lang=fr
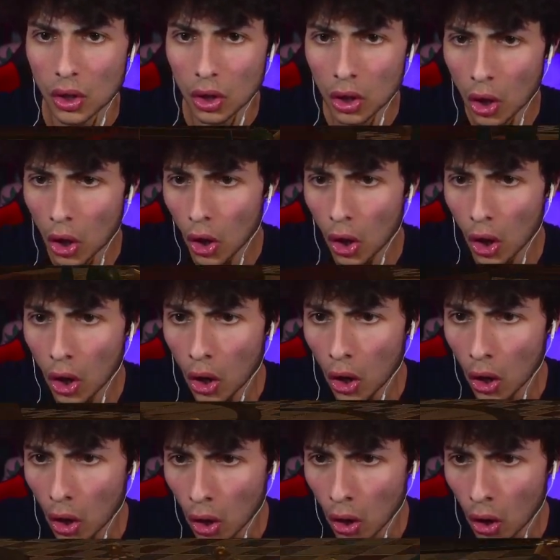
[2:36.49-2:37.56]
Oh, oh,
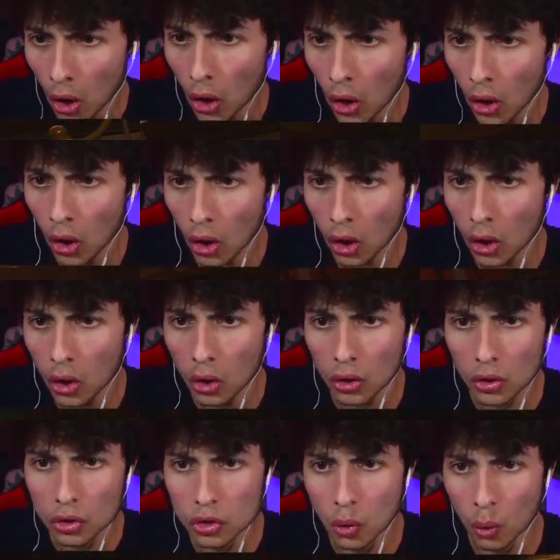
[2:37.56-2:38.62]
oh,
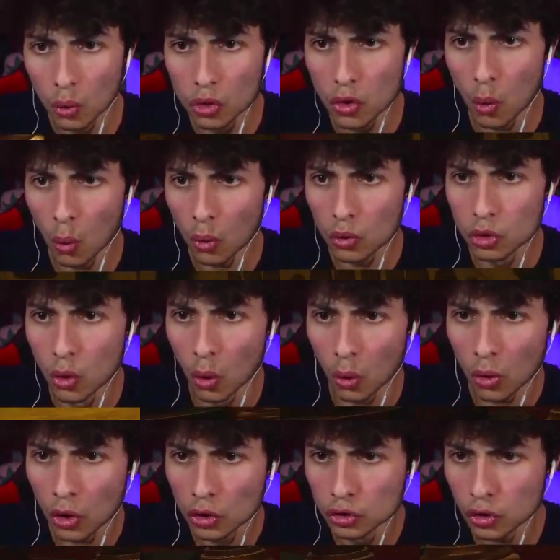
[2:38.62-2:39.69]
non, non,
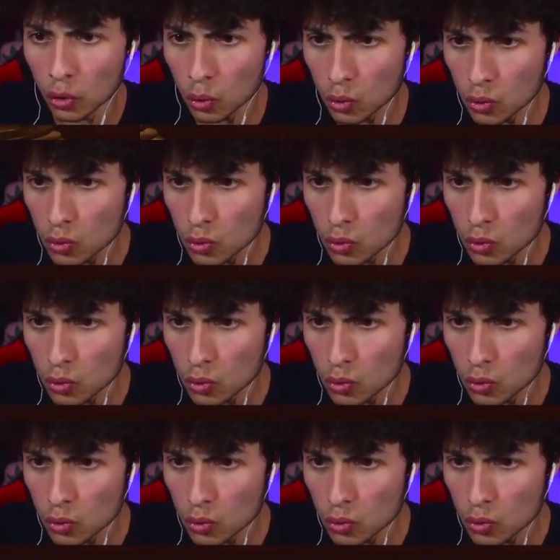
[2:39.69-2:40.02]
non